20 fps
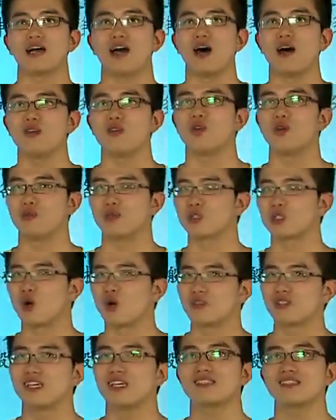好，我们
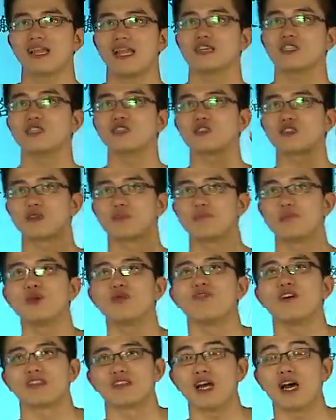首先先来认识不
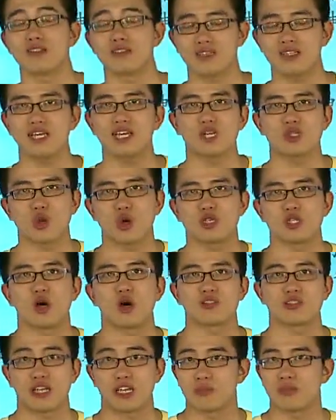凡的第一个对手，
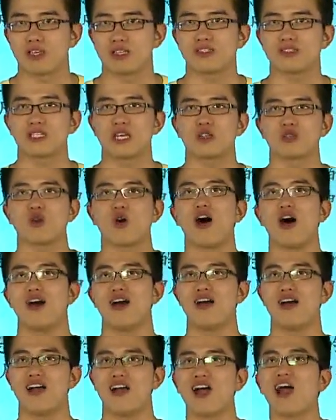他的名字叫做
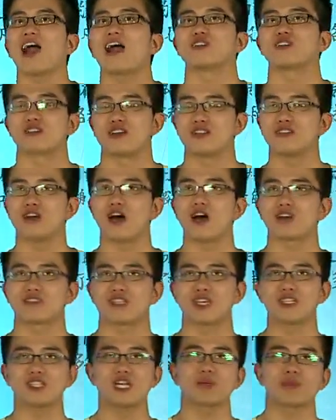海神啊。
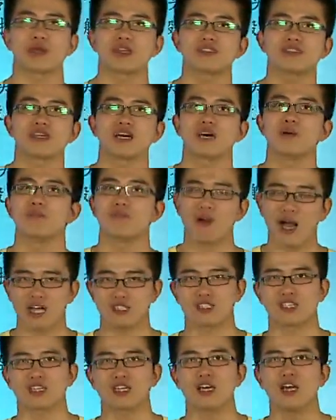听这个名字很霸
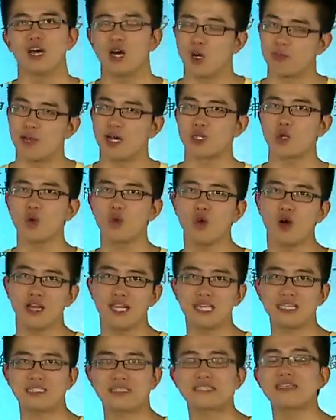气，我们来通过
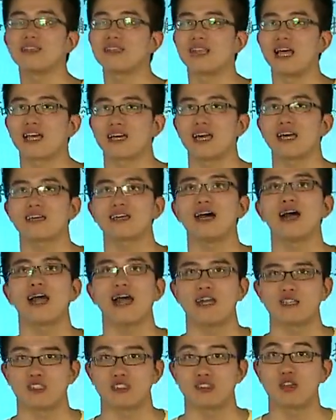例四来看一看
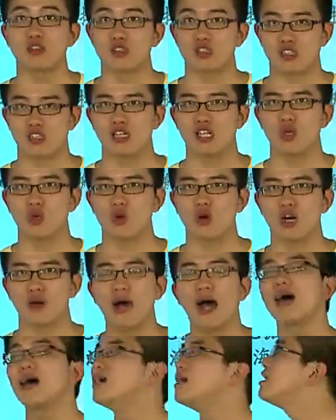海神的实力如何
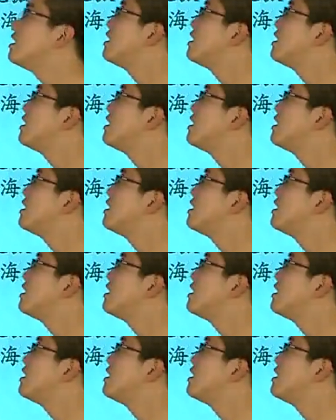吧。